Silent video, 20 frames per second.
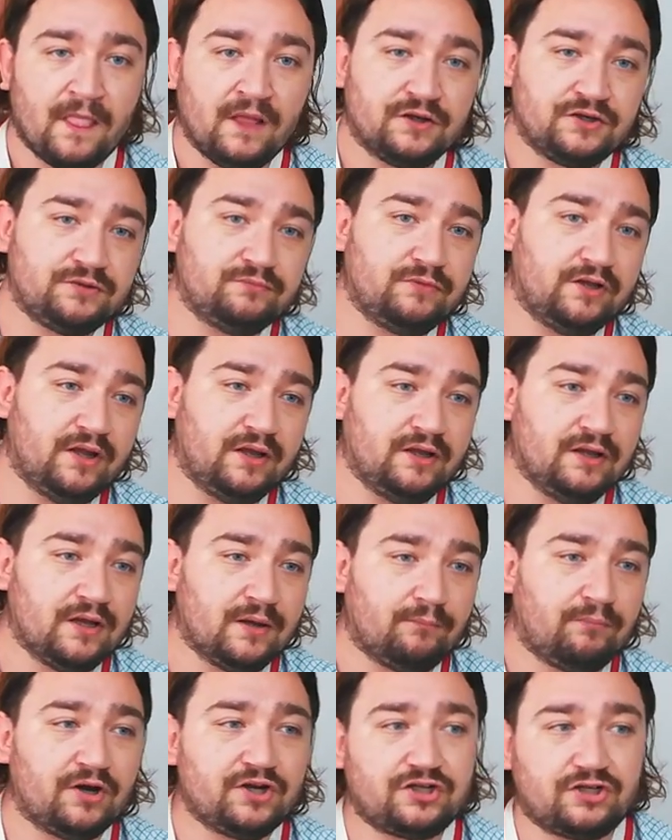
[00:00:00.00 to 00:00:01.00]
Şimdi
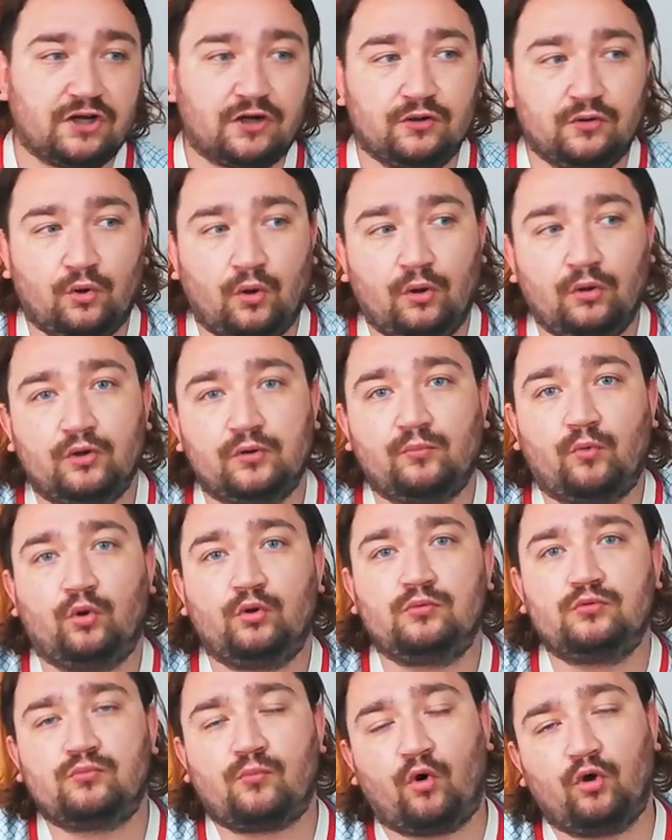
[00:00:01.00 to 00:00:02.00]
başarılı olur
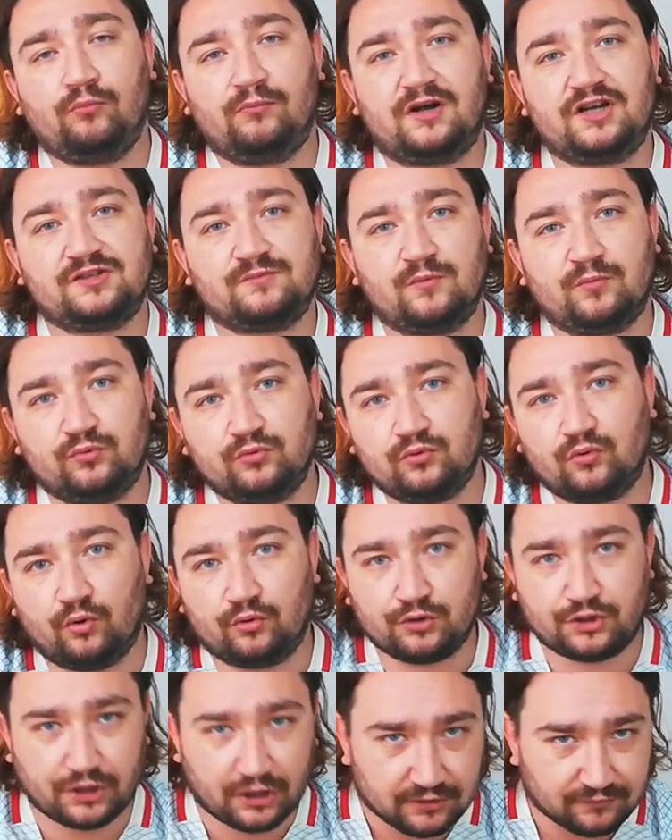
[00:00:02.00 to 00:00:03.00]
mu olmaz mı bunu
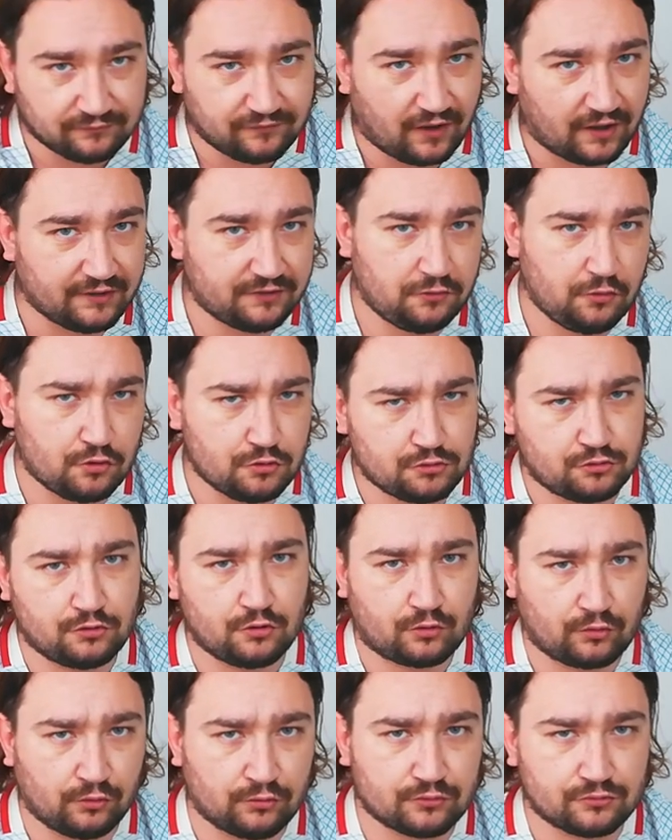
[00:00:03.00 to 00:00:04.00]
konuşalım. Fatih
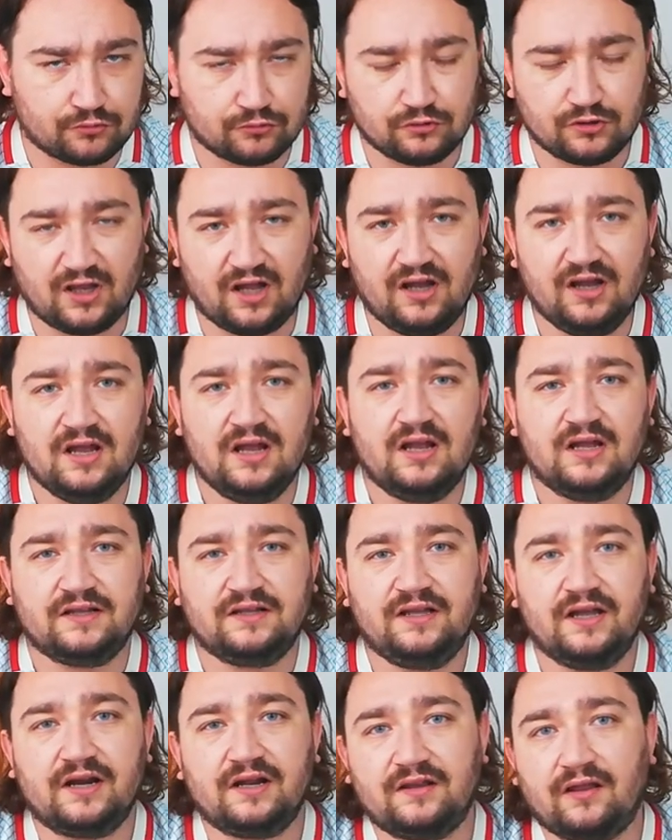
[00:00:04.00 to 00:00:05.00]
Öztürk konusunda
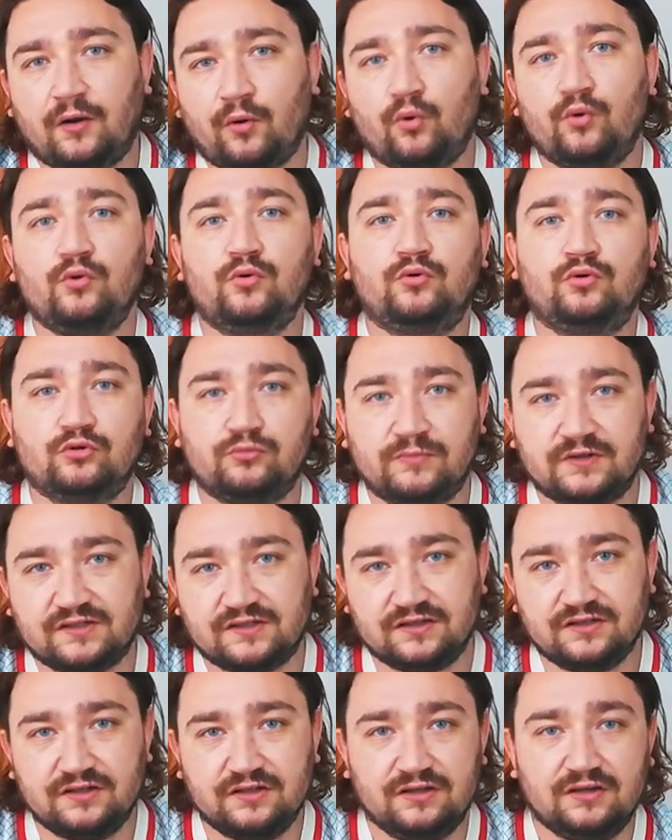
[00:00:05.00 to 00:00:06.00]
geriden oyun
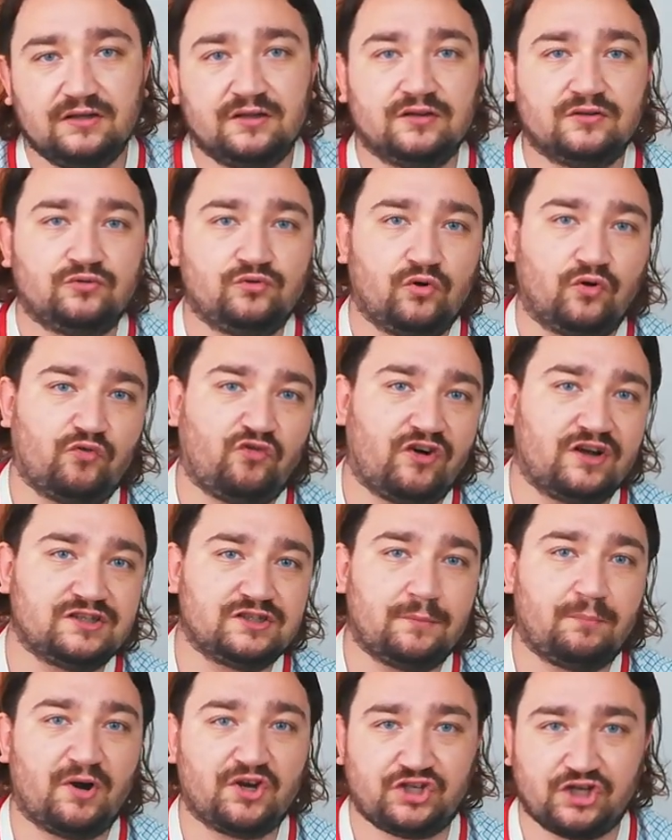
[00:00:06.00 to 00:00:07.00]
kurmasını çok
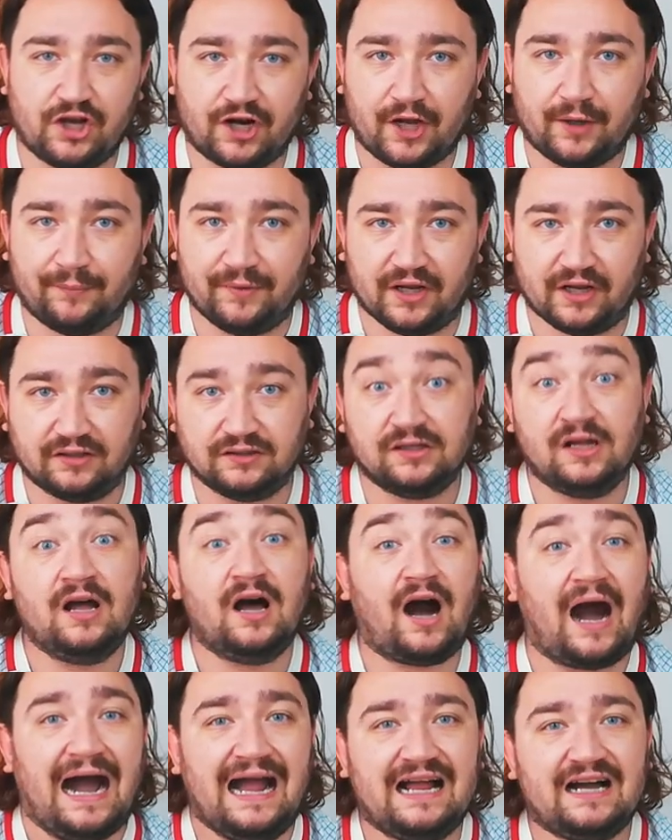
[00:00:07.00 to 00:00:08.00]
fazla başaramayan
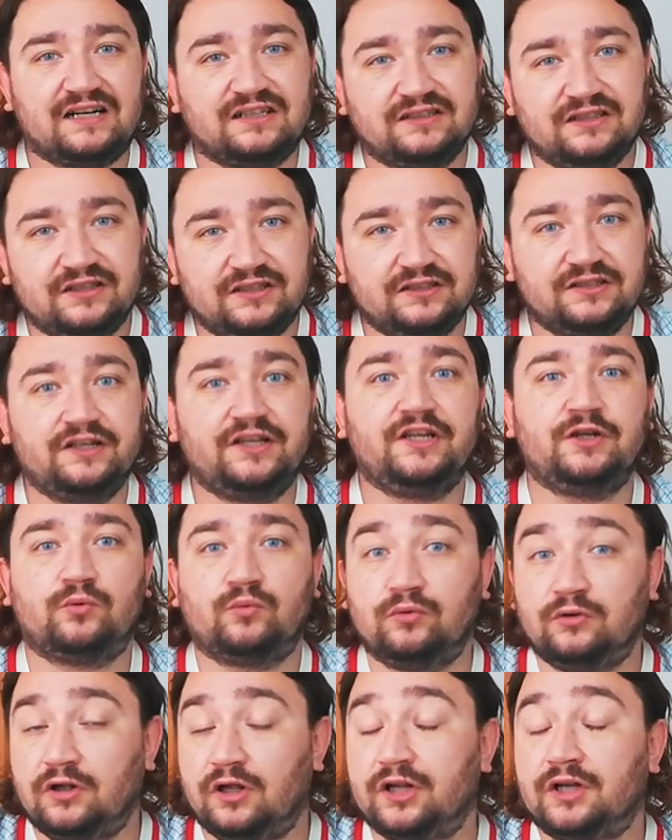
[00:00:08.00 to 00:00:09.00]
ayaklarını iyi
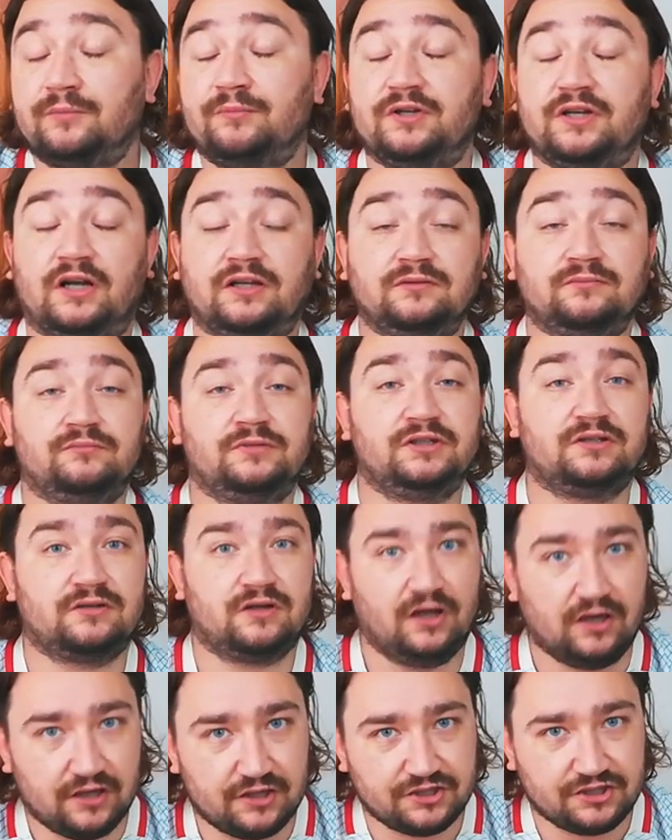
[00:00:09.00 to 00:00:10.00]
kullanamayan bir
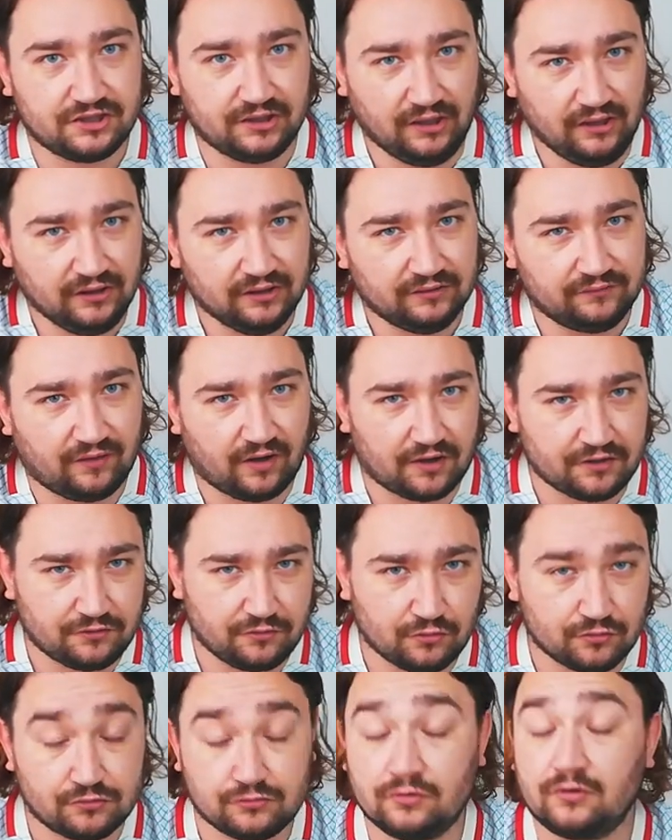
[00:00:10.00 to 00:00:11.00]
kaleci
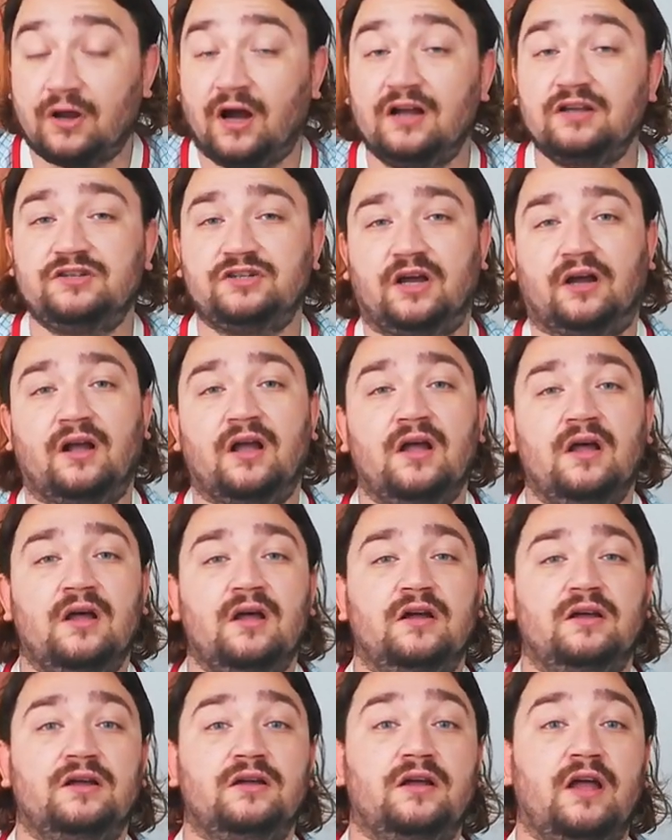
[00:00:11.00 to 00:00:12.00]
Fatih Öztürk. Ancak
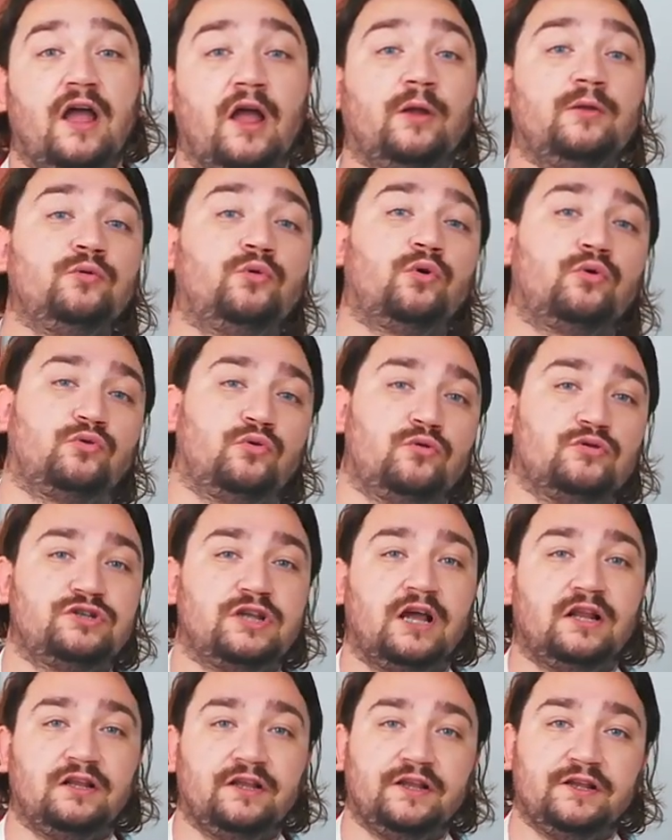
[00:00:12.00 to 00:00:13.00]
e, en kötü
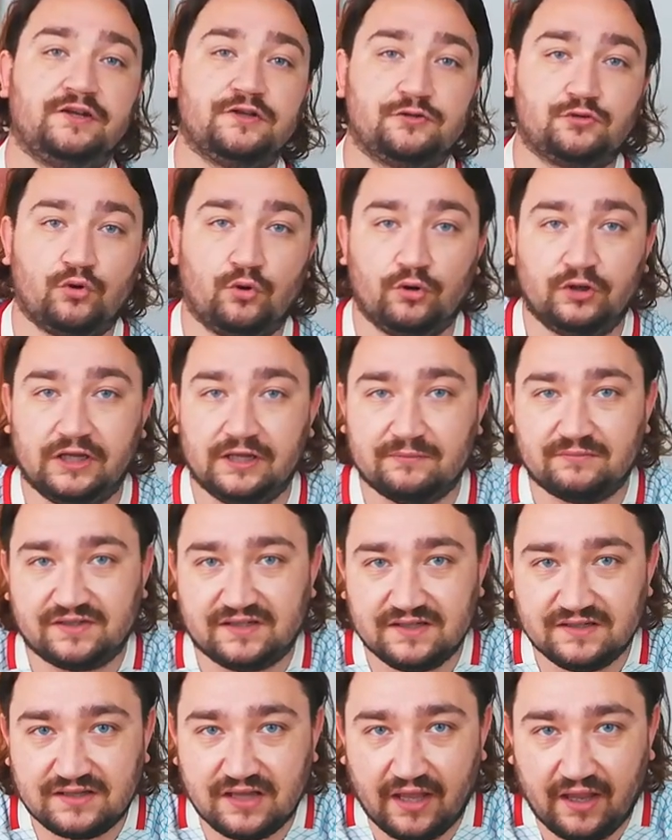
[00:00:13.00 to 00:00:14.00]
özelliğini söyleyeyim
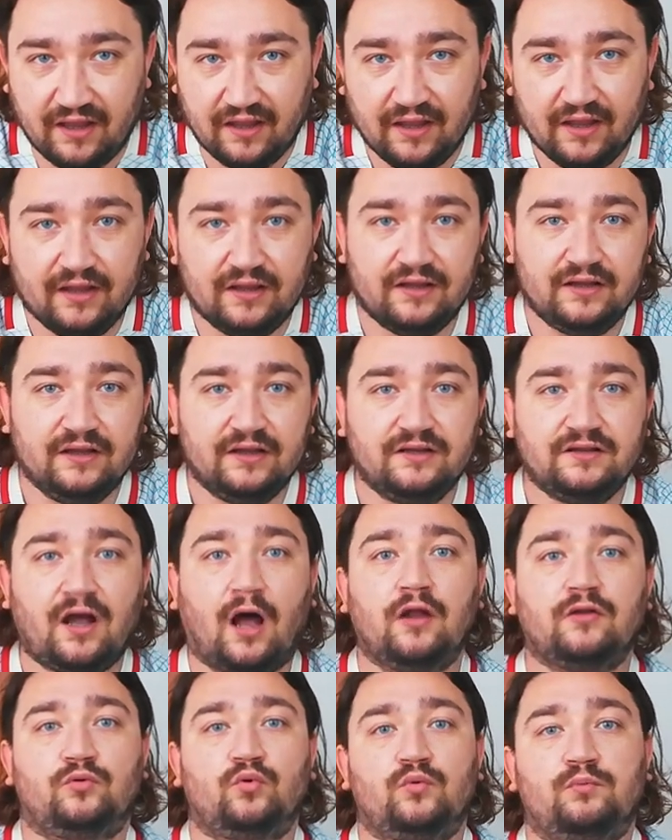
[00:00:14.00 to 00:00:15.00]
size. E,
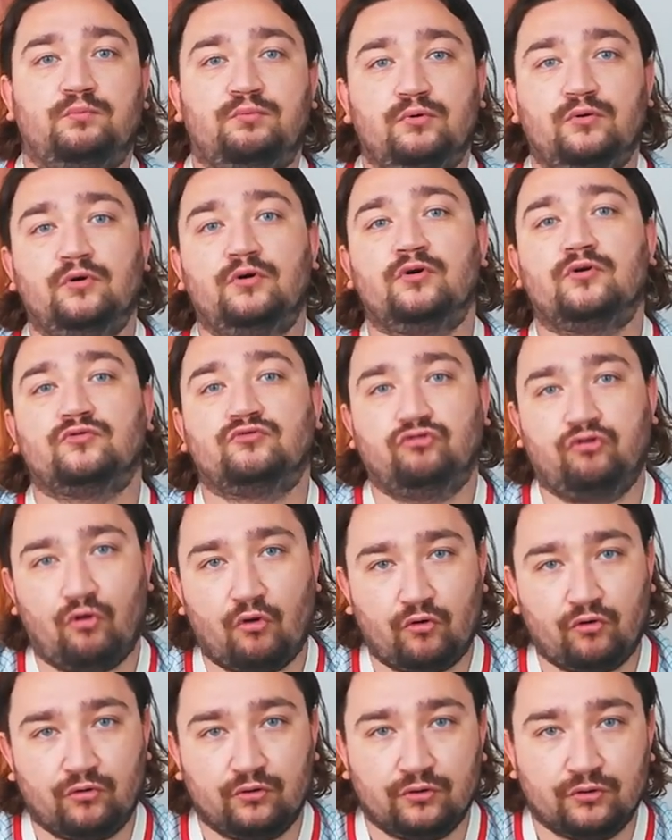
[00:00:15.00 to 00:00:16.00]
yan topu
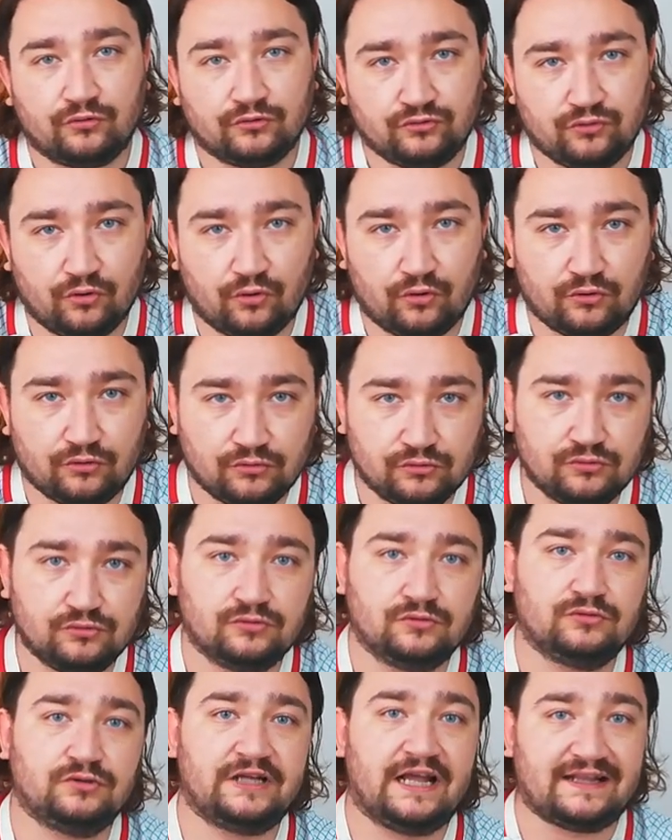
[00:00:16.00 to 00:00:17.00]
çok çok
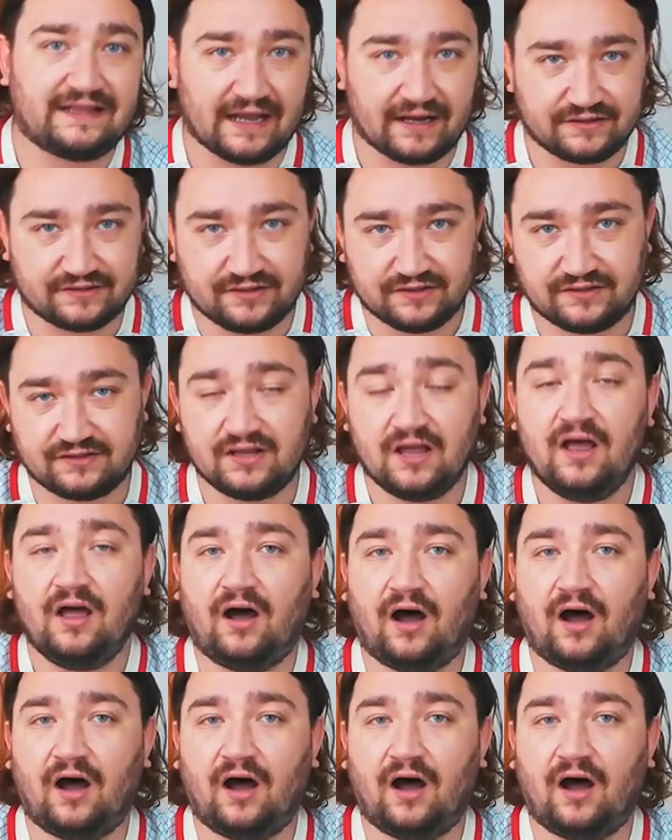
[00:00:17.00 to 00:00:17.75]
yetersiz.